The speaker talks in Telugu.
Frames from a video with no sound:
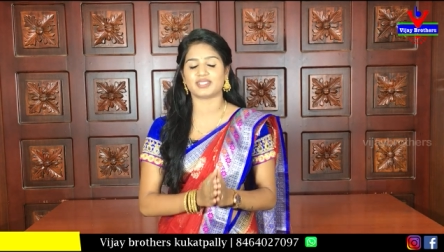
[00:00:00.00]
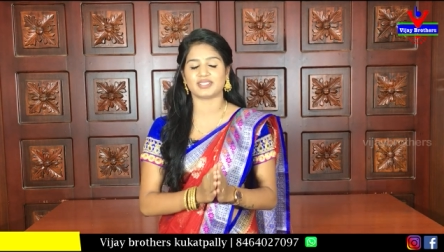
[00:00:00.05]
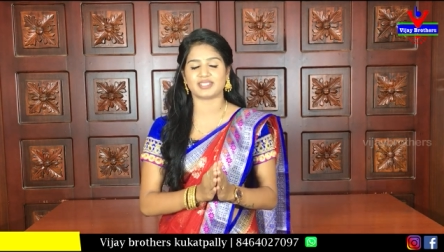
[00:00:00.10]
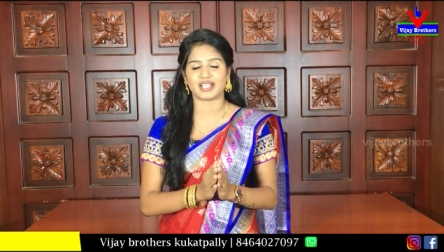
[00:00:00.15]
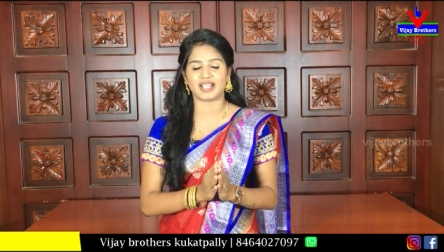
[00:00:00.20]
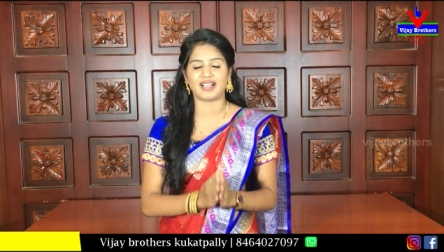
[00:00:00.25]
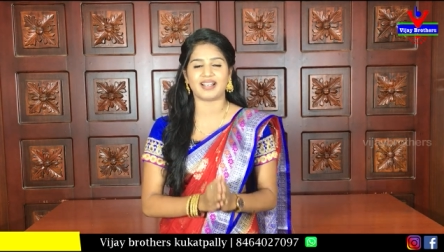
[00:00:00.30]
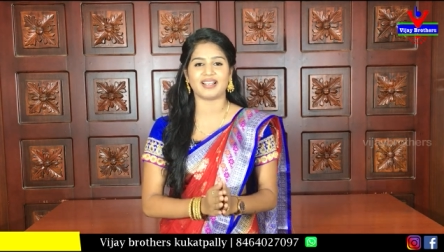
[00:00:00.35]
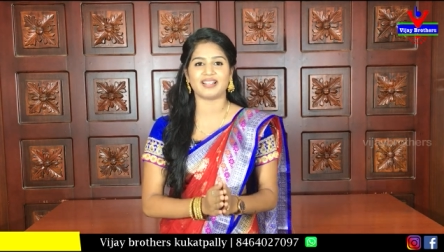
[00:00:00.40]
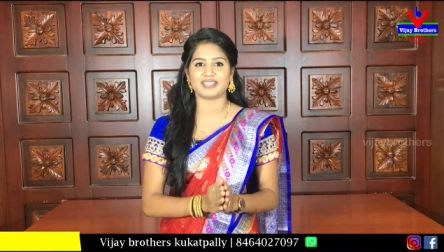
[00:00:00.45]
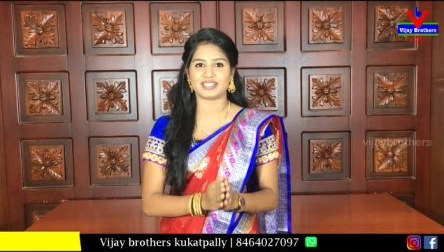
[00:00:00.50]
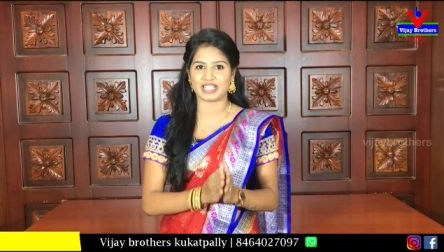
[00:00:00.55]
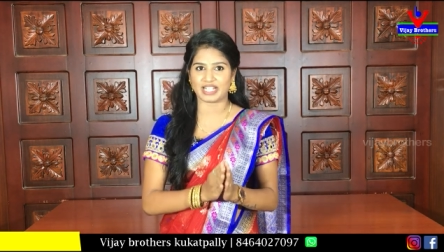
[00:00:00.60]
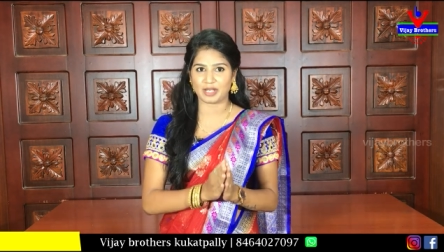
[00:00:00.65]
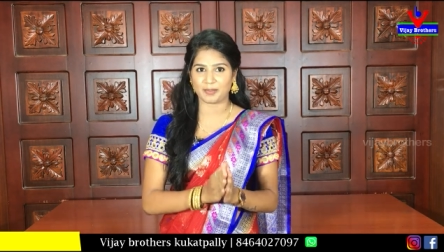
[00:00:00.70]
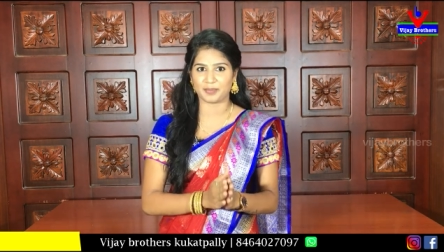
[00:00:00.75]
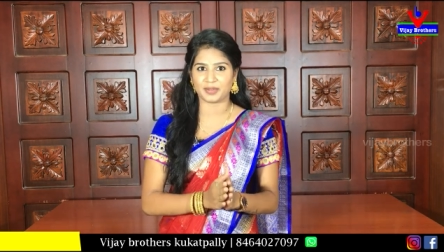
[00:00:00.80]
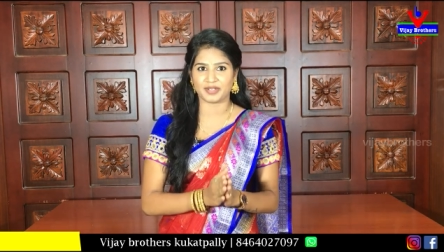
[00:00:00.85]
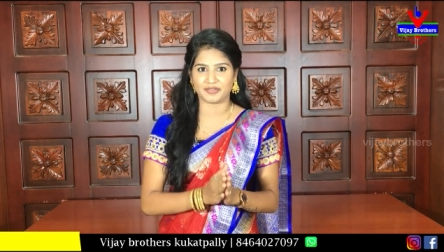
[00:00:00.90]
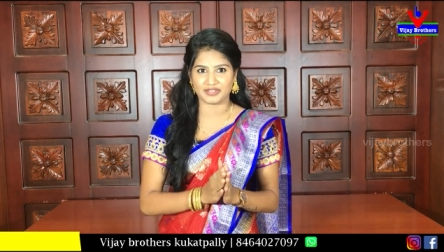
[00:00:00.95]
చాలా చాలా
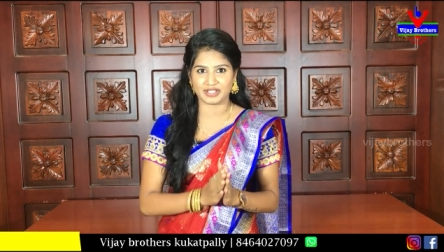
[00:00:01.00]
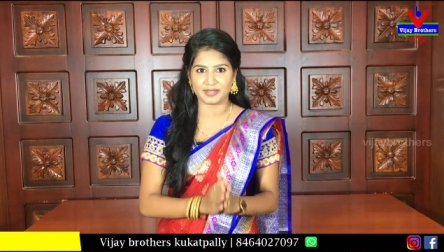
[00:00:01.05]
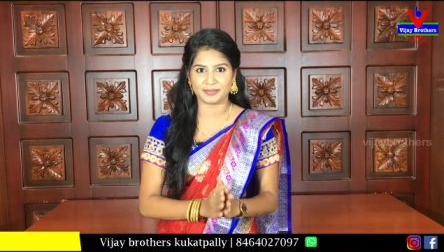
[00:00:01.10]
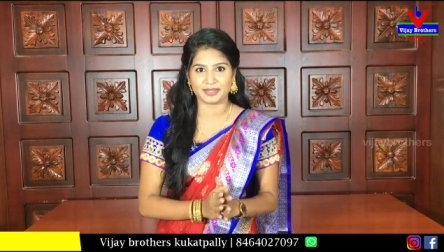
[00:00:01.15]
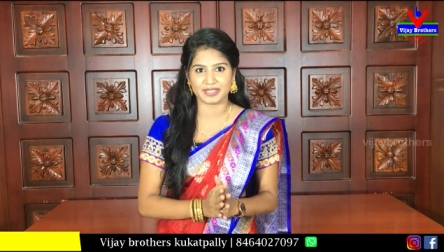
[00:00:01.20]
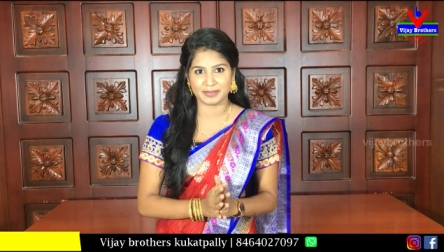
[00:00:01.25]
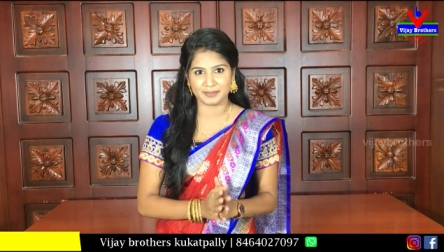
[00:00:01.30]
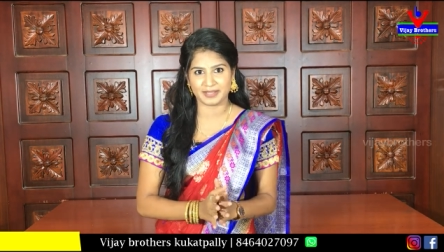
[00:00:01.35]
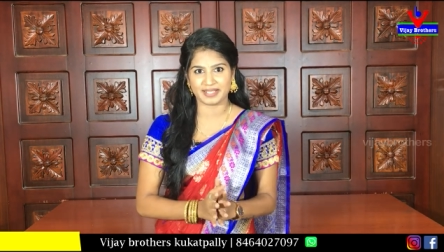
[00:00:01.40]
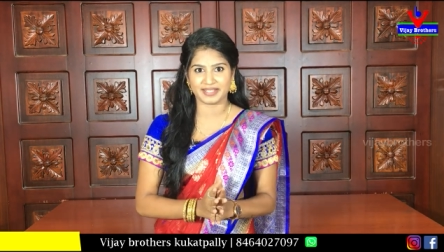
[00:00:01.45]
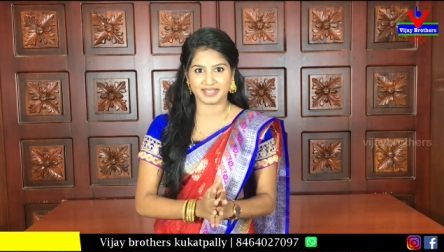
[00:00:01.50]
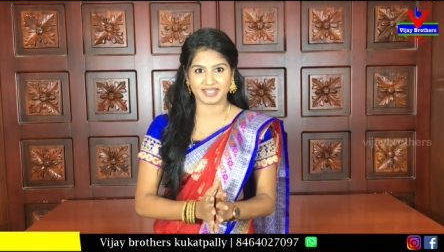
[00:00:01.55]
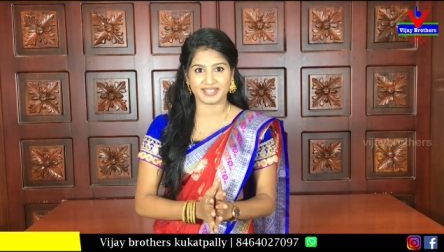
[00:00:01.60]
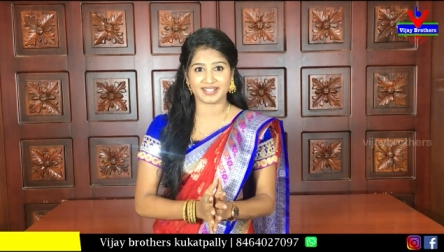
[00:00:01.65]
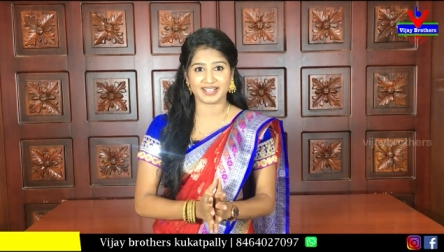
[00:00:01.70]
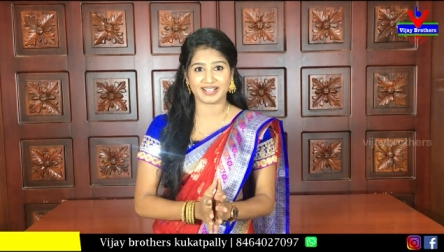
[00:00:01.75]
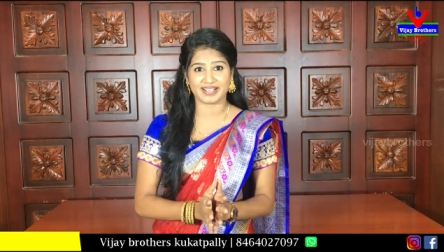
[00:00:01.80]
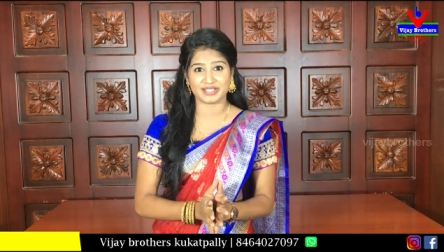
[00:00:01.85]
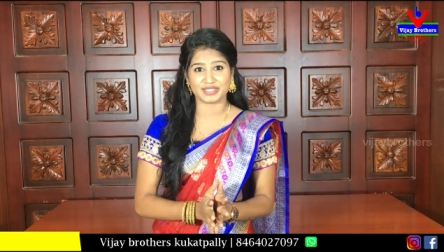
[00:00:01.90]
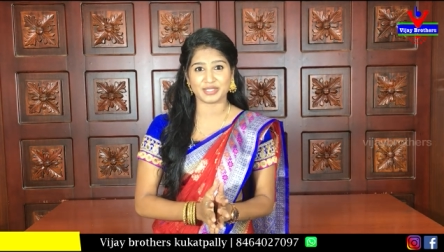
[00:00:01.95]
ప్రిఫరబుల్
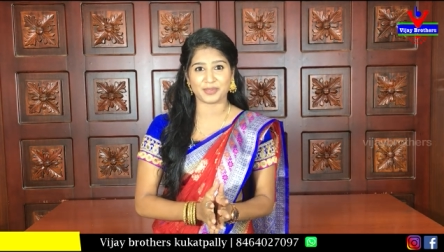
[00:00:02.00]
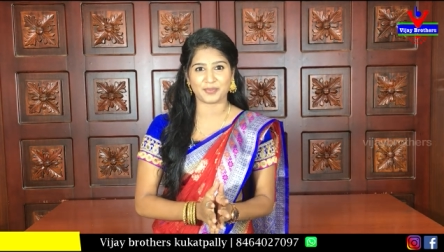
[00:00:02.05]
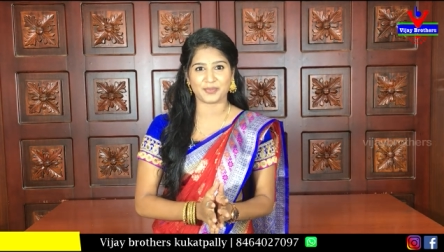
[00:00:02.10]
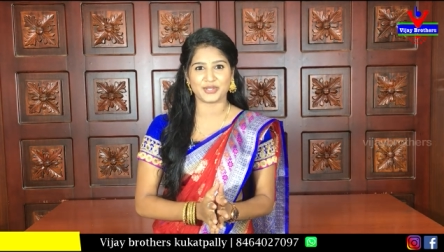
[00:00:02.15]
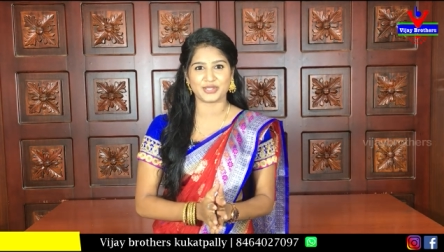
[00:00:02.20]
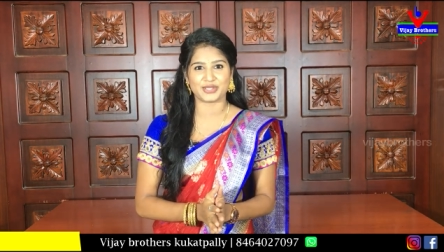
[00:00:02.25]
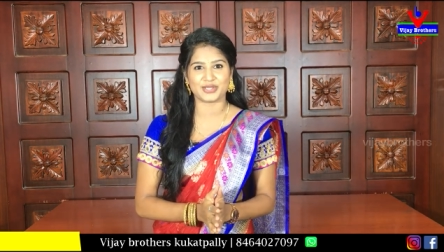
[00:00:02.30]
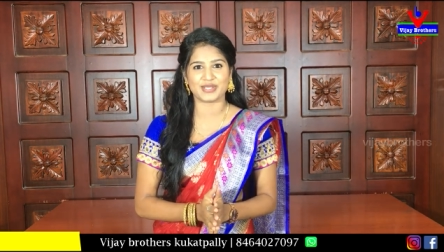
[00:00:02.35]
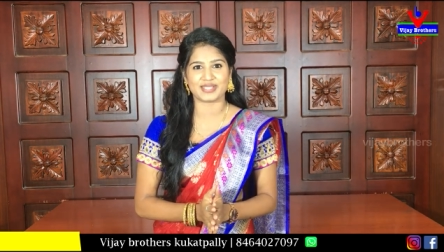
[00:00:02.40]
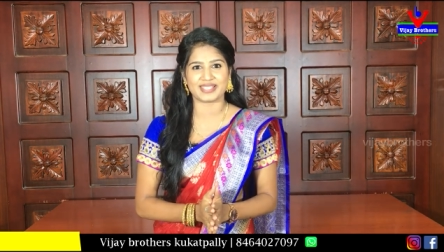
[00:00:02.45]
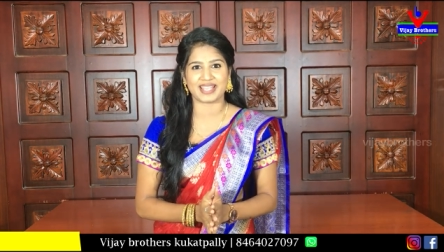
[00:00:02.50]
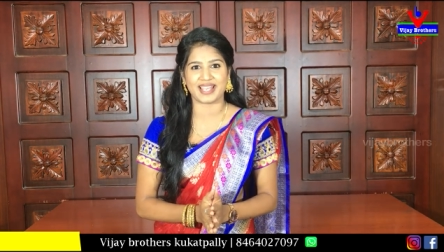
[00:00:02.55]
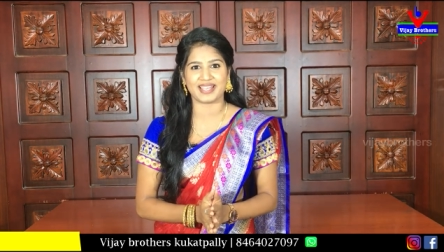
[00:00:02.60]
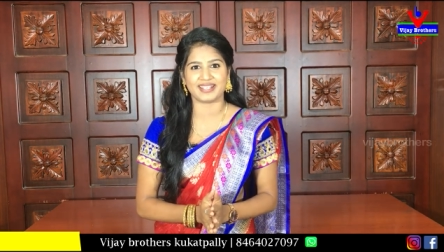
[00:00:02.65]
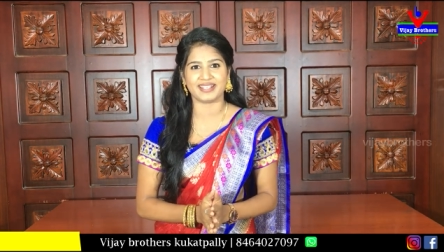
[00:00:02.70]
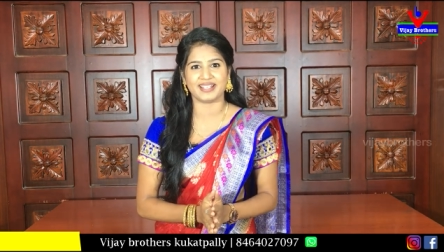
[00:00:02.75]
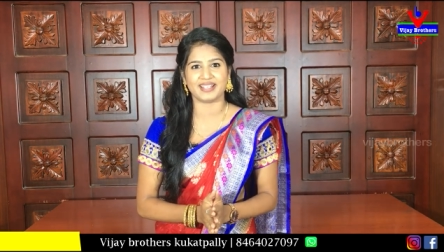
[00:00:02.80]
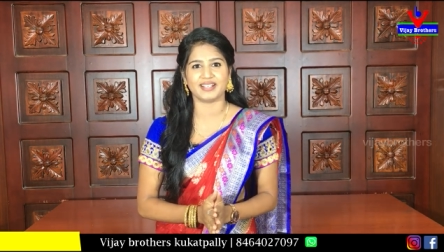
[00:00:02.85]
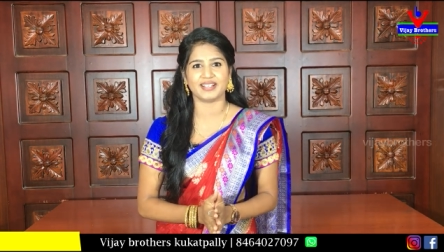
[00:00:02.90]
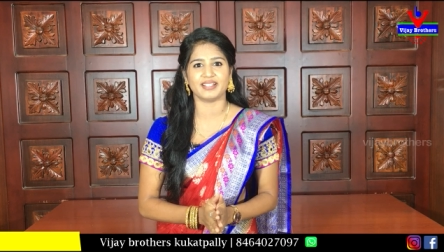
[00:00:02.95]
మెటీరియల్ అని చెప్పొచ్చు ఈ శారీ
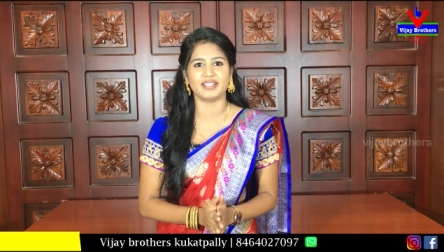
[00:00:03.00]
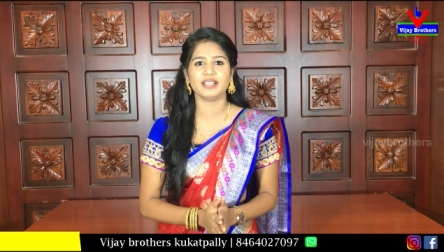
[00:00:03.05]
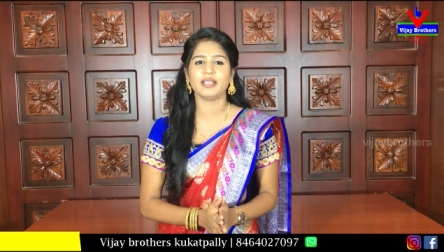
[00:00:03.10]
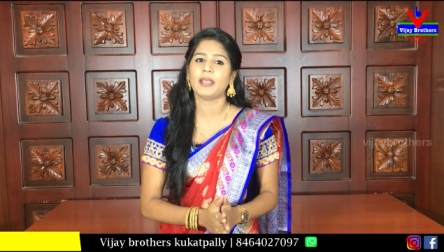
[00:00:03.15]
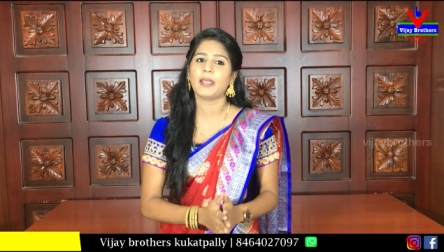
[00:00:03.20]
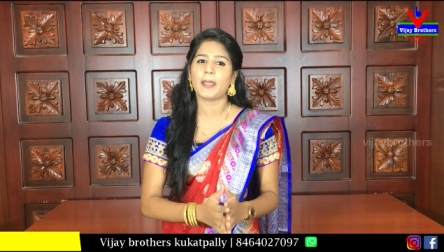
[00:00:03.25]
అన్నది